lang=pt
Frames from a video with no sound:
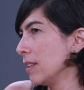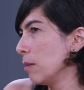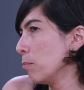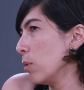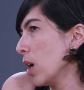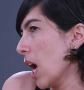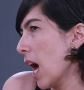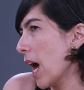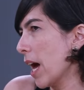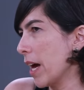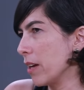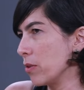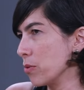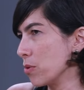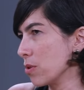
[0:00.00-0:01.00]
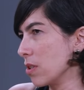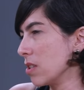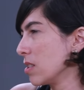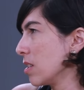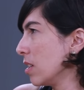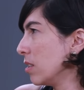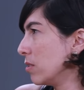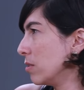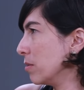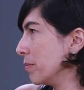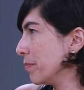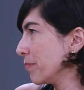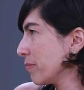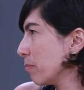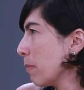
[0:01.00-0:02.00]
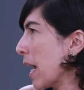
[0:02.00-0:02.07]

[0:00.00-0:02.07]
temporários, que são